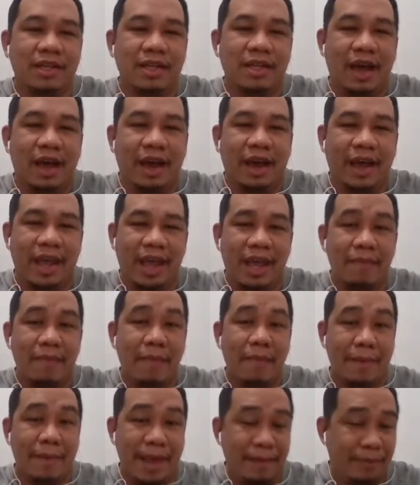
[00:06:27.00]
Okay,
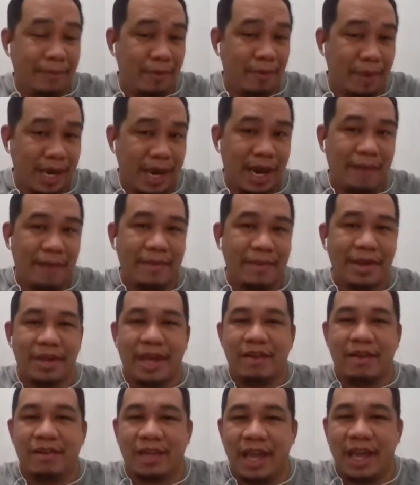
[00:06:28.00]
mamaya po malalaman
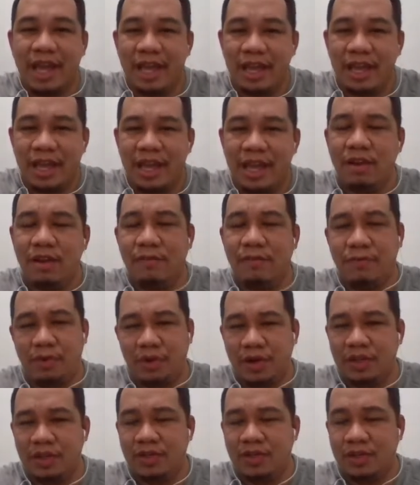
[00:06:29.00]
yan. Okay, and of
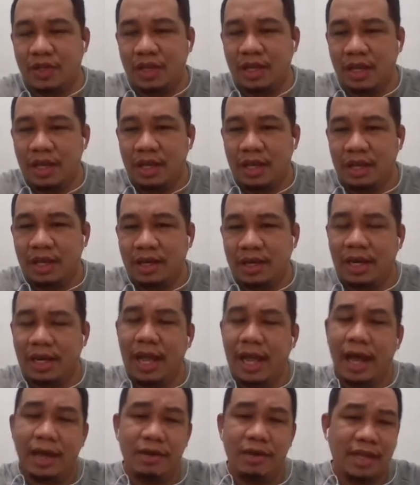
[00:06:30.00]
course,
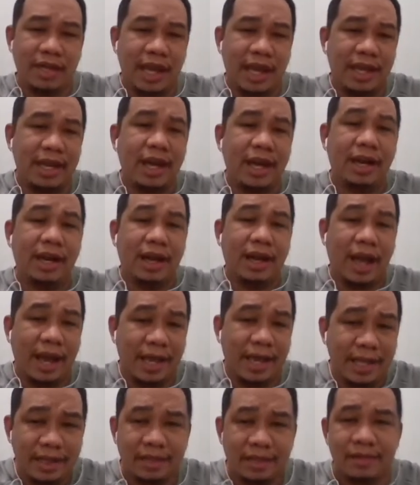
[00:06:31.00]
nagkakaroon tayo ng
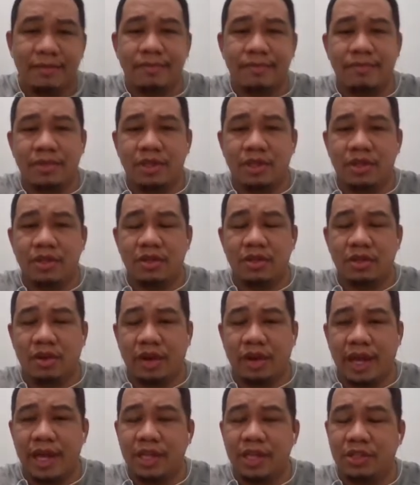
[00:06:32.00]
guide.
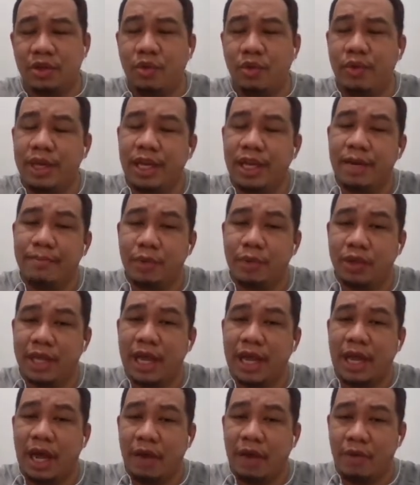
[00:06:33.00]
Okay? So we can
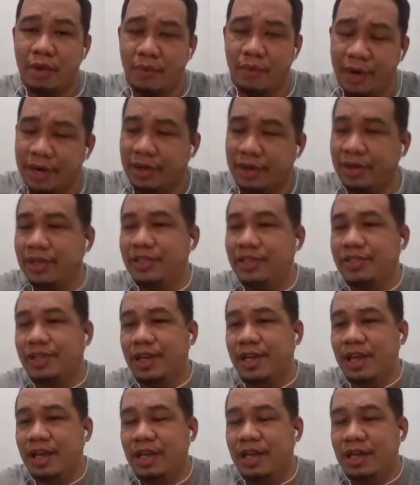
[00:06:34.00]
protect our workers
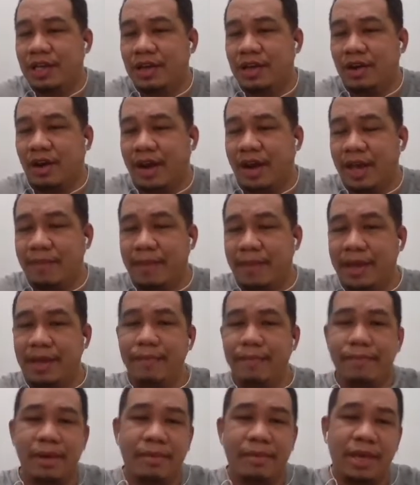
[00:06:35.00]
okay, by
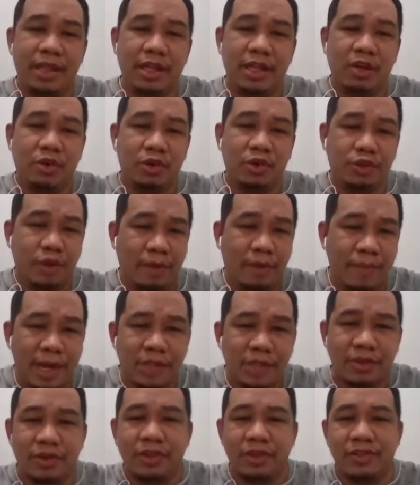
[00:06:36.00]
implementing control
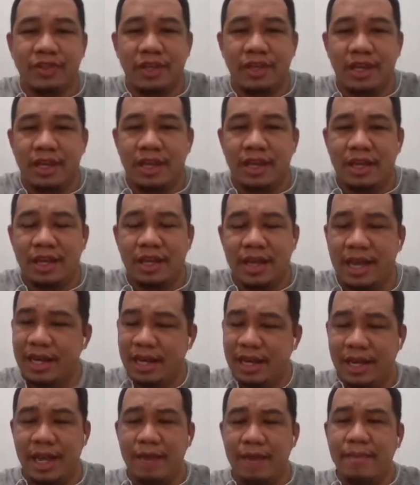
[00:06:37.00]
measures. And
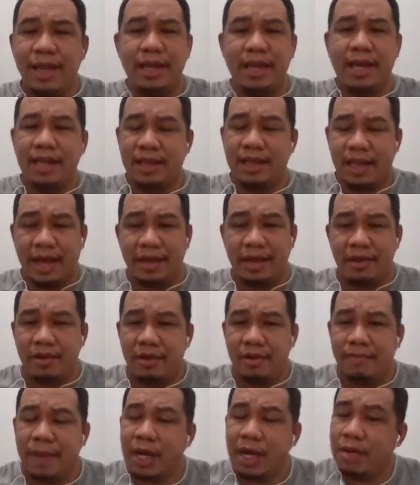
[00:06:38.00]
again, may guide
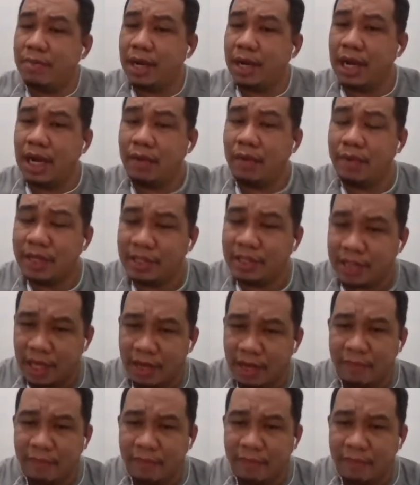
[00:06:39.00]
tayo paano ba gagawing safe